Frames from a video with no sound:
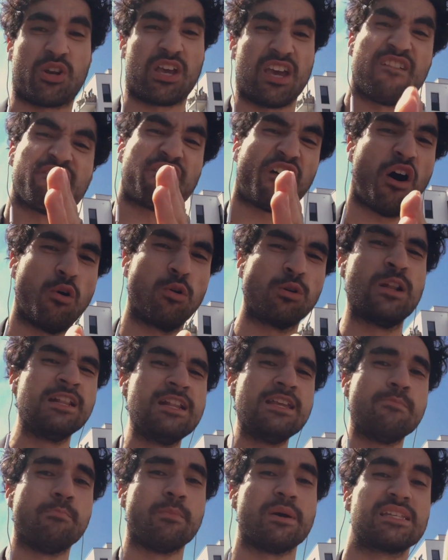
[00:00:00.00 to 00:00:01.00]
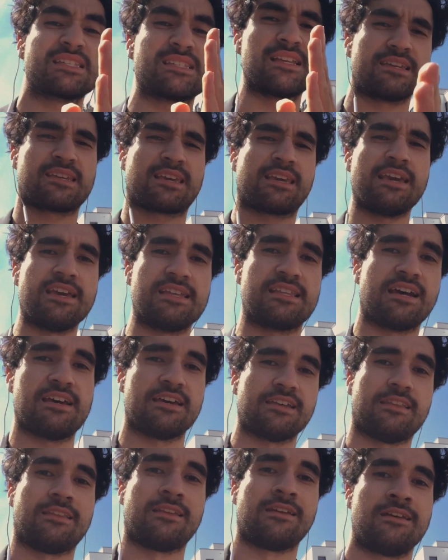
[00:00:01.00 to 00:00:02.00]
okay. Frauen lieben es. Ich gehe
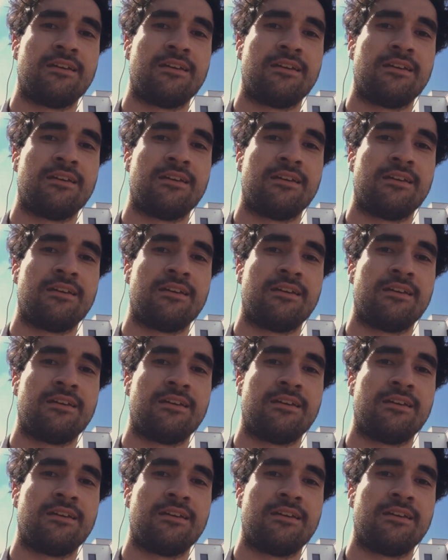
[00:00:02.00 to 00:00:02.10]
dahin.